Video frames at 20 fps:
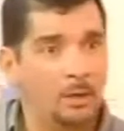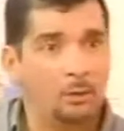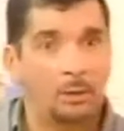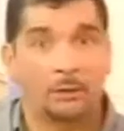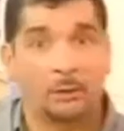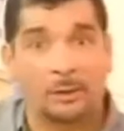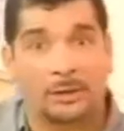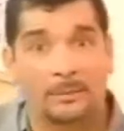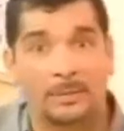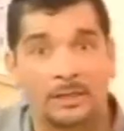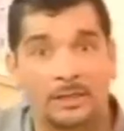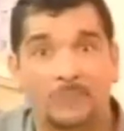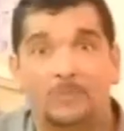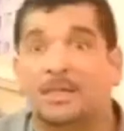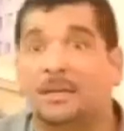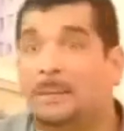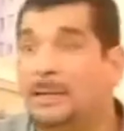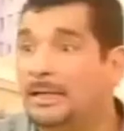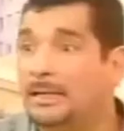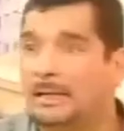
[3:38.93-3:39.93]
Cuando de repente
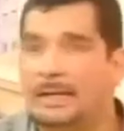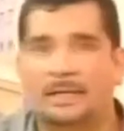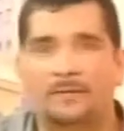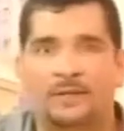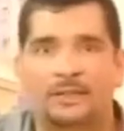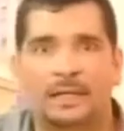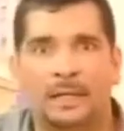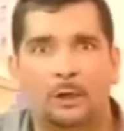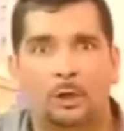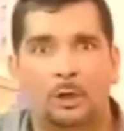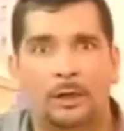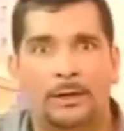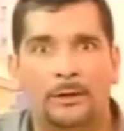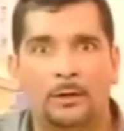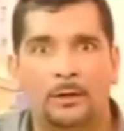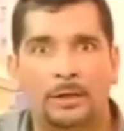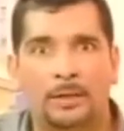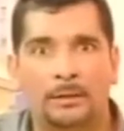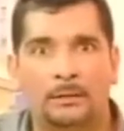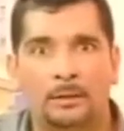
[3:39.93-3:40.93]
miré para atrás y venían los
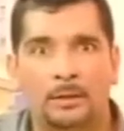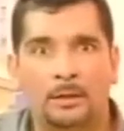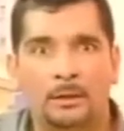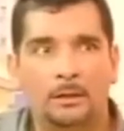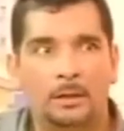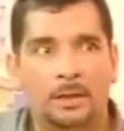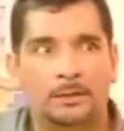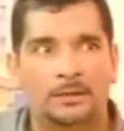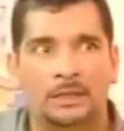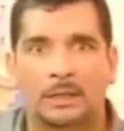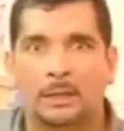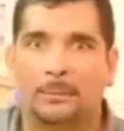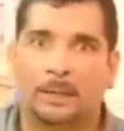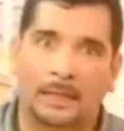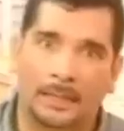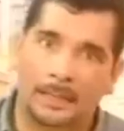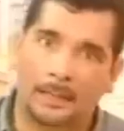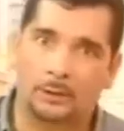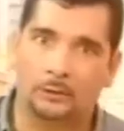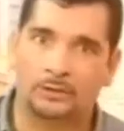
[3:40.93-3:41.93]
leones. Así que
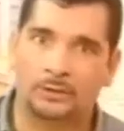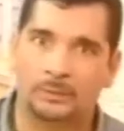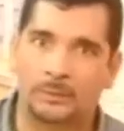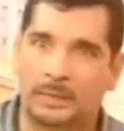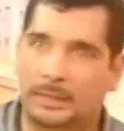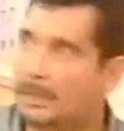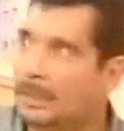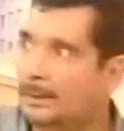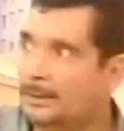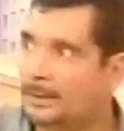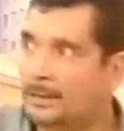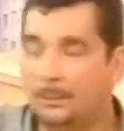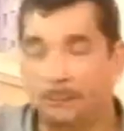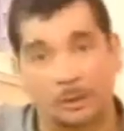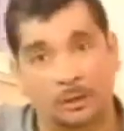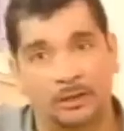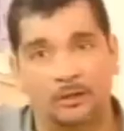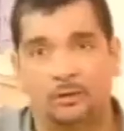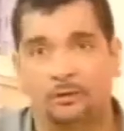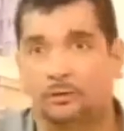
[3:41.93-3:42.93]
pegué la José Miguel Carrera
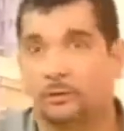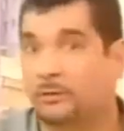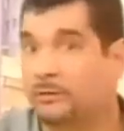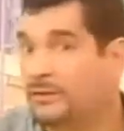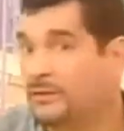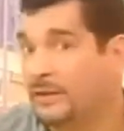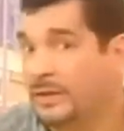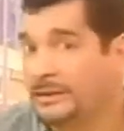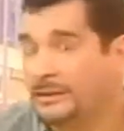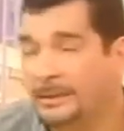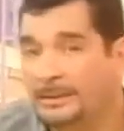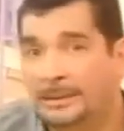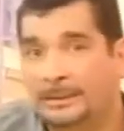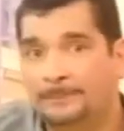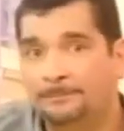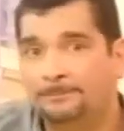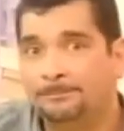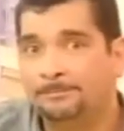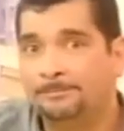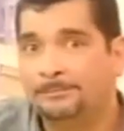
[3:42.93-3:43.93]
porque yo soy viva Z.